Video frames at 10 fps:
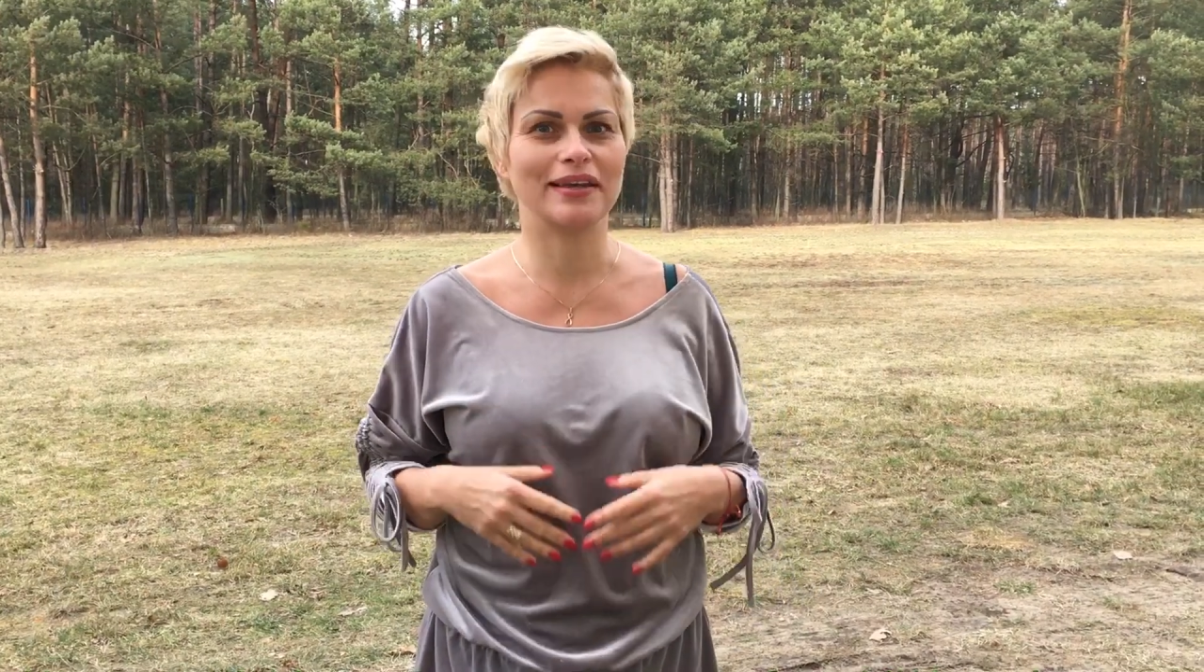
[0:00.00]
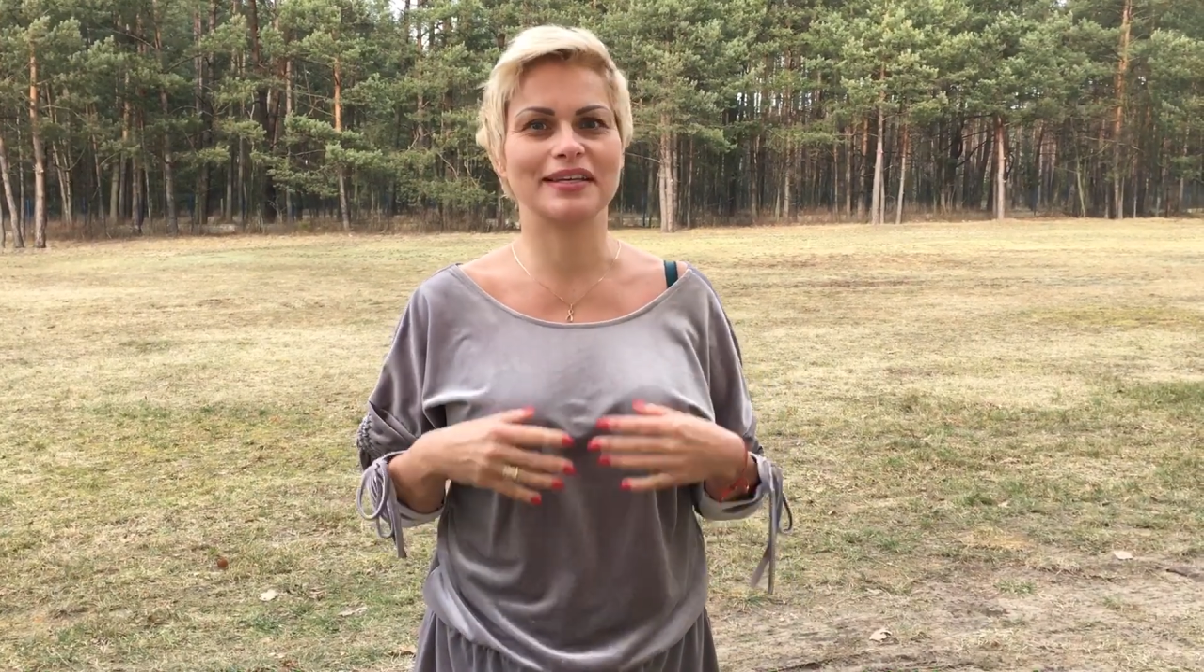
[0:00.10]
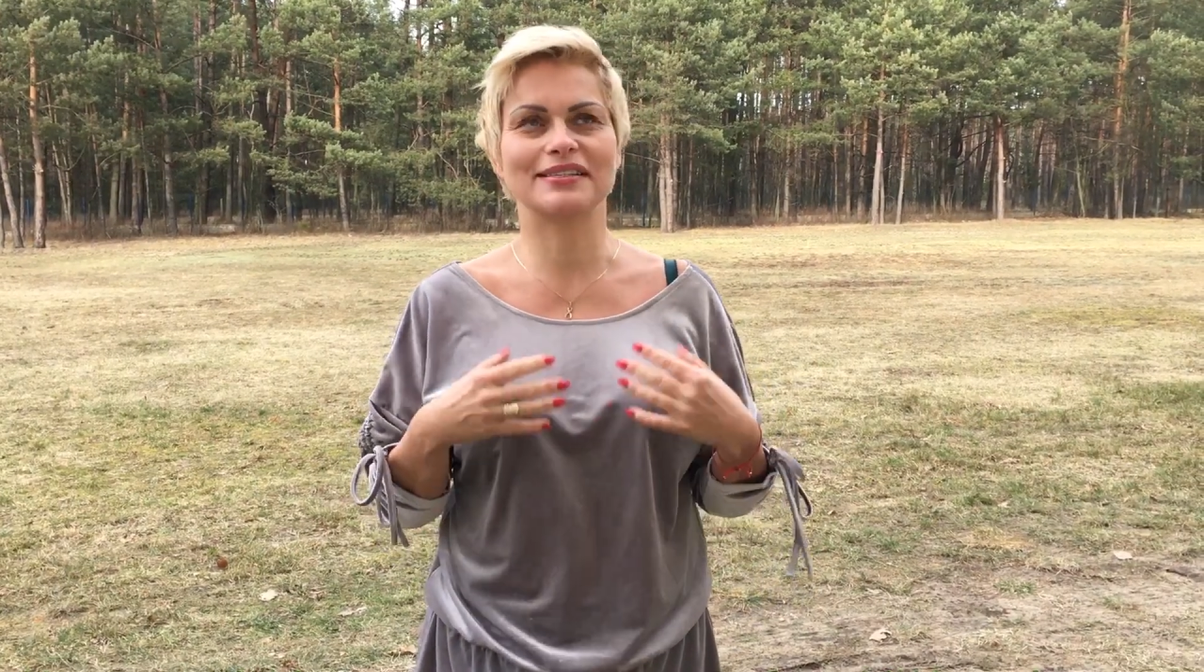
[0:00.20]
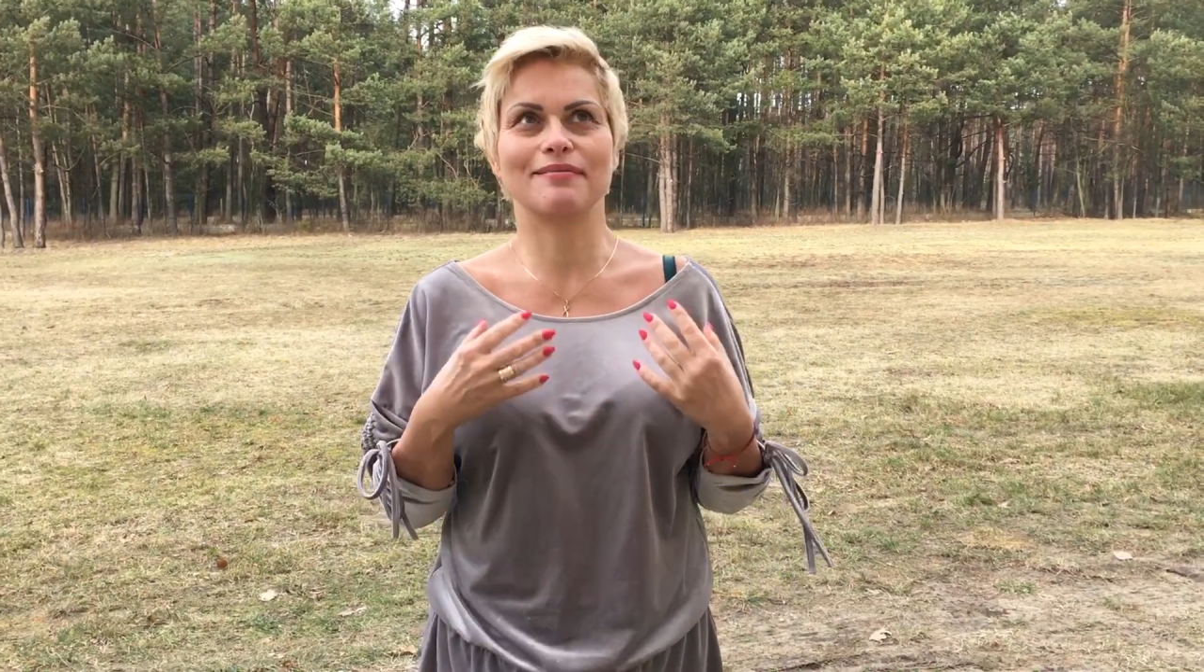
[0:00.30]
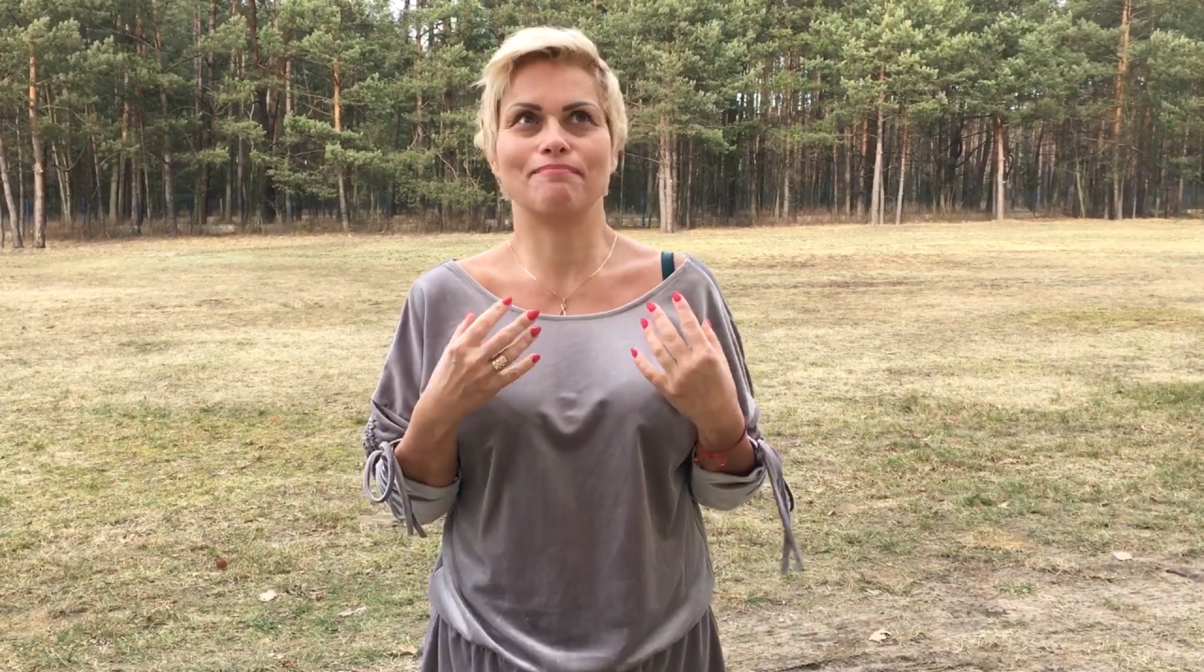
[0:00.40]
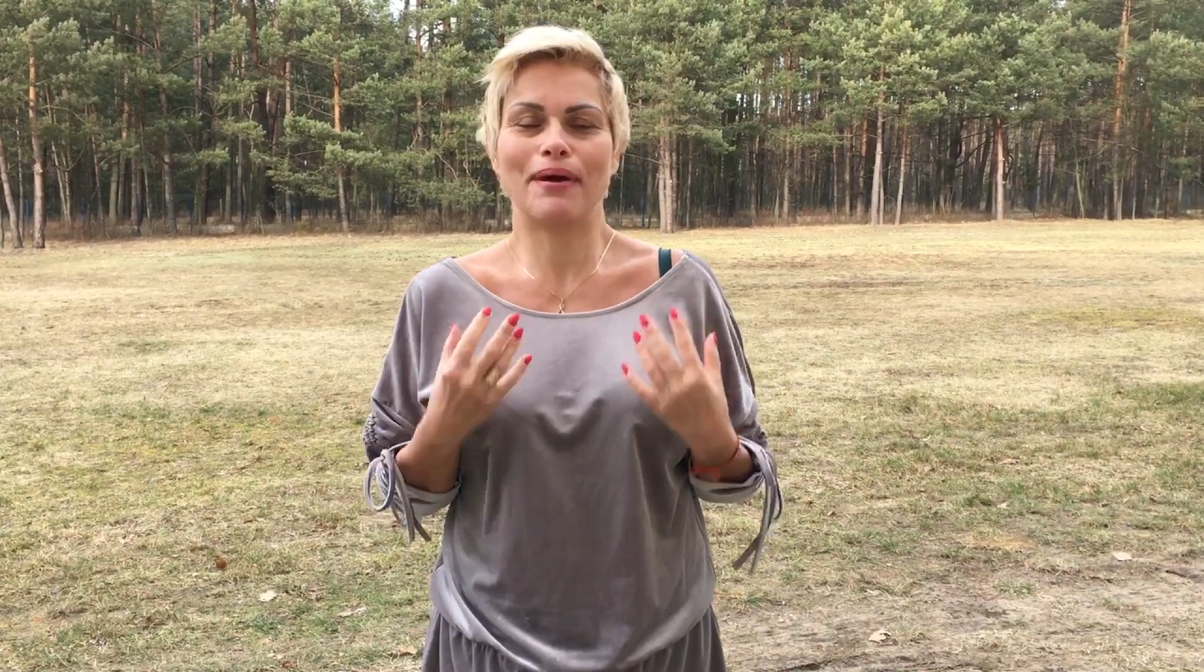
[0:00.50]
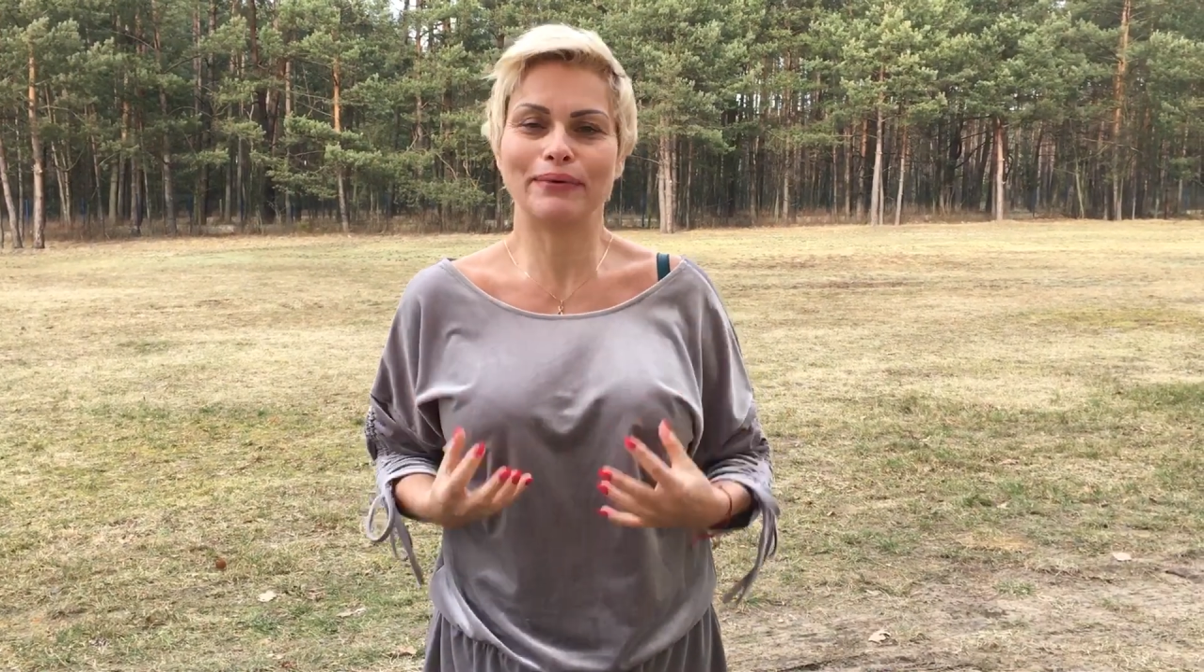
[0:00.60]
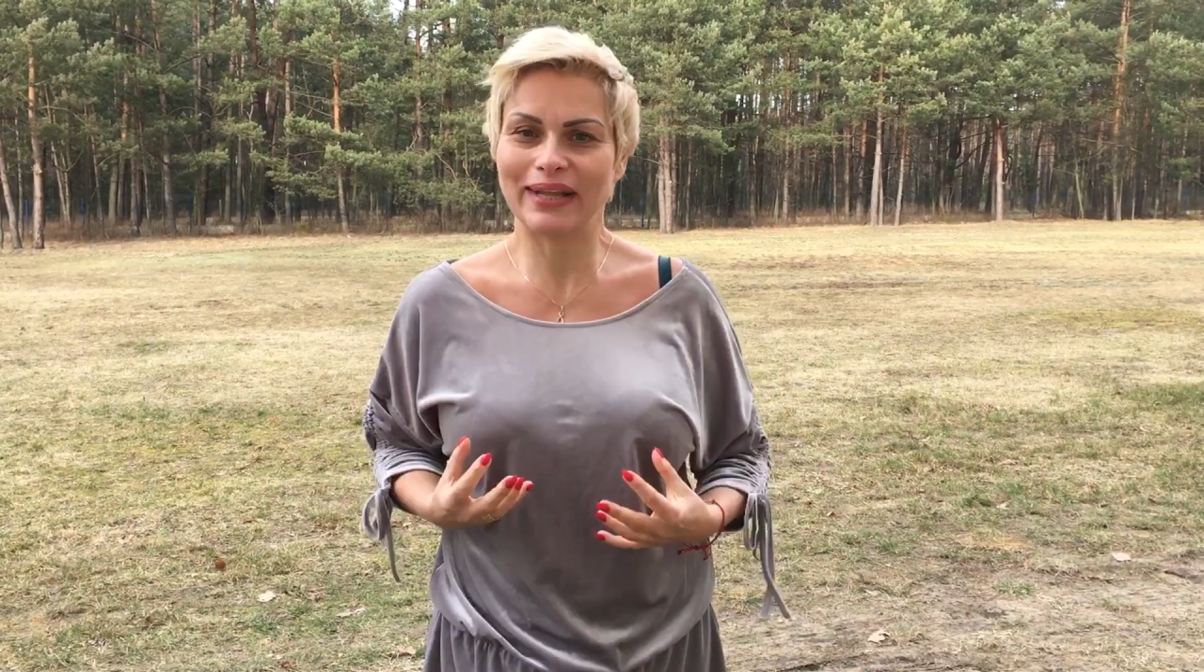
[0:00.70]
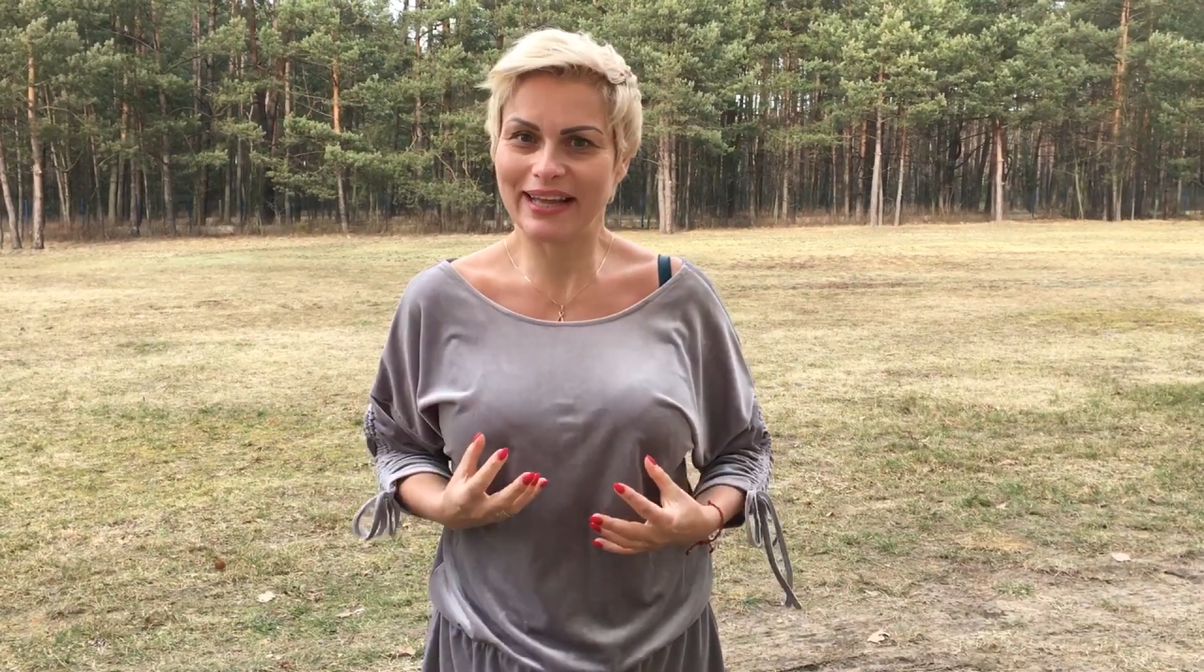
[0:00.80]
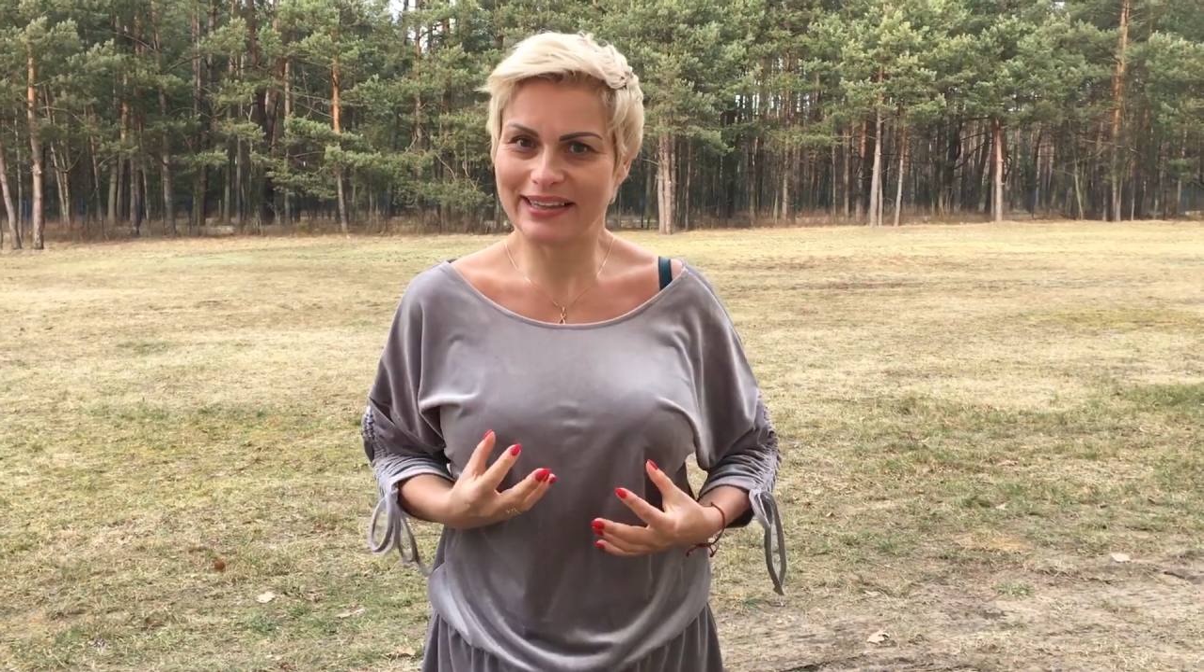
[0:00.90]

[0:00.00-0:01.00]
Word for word: Jestem pełna